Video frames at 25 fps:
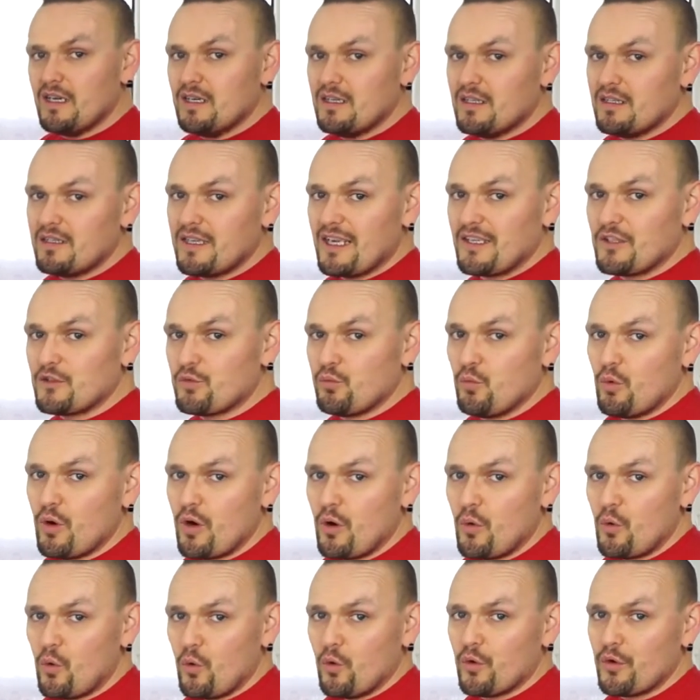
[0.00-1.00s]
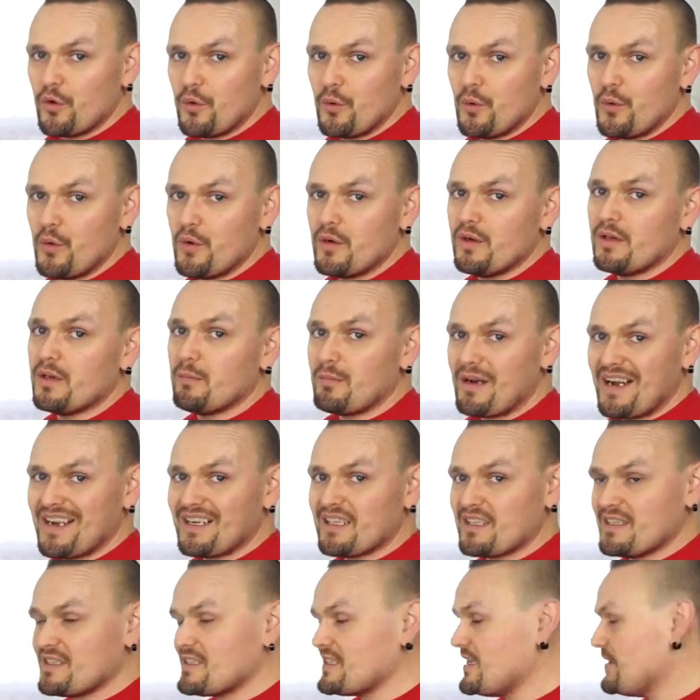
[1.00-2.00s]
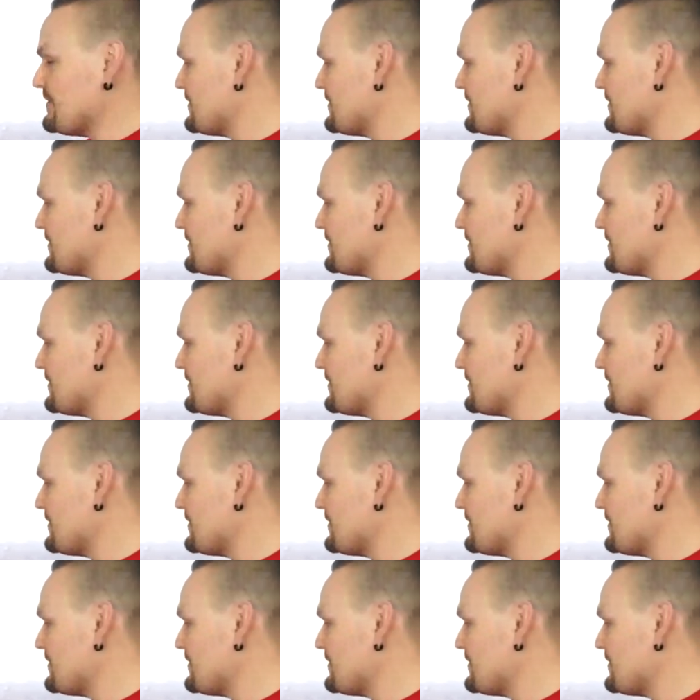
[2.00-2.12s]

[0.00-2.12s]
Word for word: äh, Natur ohne Öl, im eigenen